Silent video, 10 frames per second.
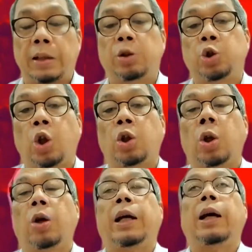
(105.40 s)
Itu
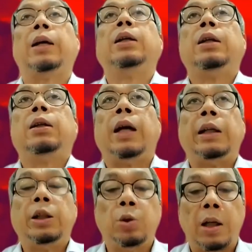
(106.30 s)
contoh ya. Nah,
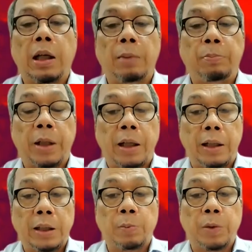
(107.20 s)
ini juga
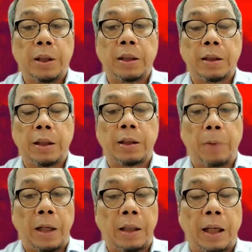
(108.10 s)
mekanisme yang kita
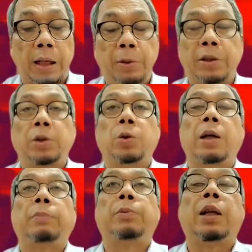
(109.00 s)
pakai bisa
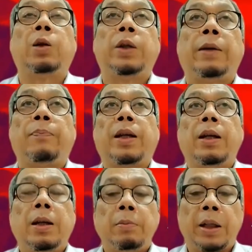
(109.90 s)
juga melalui
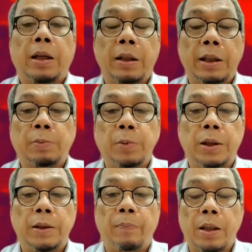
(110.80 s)

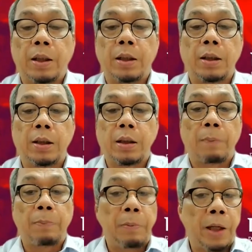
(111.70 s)
mekanisme eh,
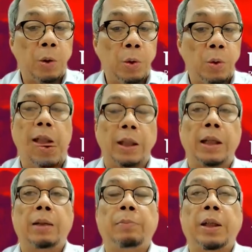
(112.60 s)
KPBU
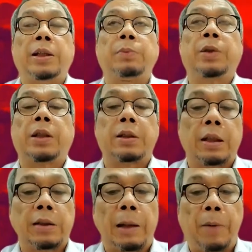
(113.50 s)
ya, mekanisme
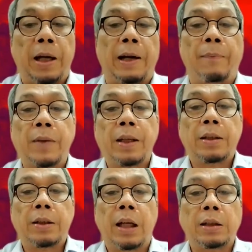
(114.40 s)
kerjasama
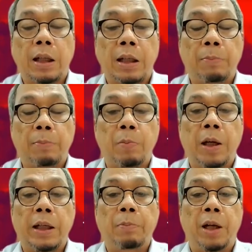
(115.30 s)
ya antara
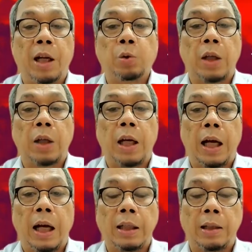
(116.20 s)
berbagai badan
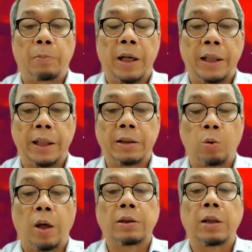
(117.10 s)
usaha ya
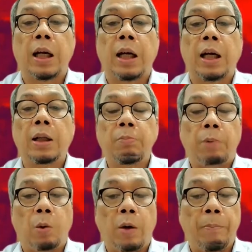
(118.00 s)
baik swasta,
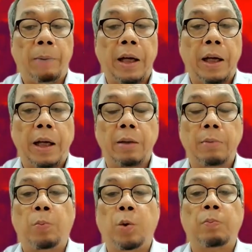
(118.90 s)
BUMN
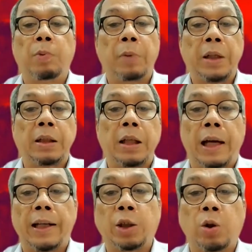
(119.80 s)
maupun
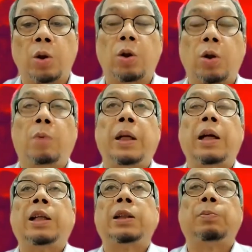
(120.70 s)
pemerintah. Ya contoh
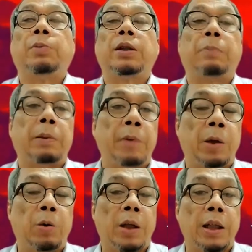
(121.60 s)
mekanisme
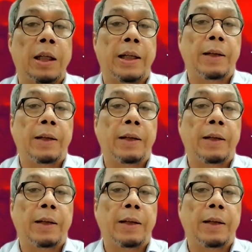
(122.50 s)
KPBU adalah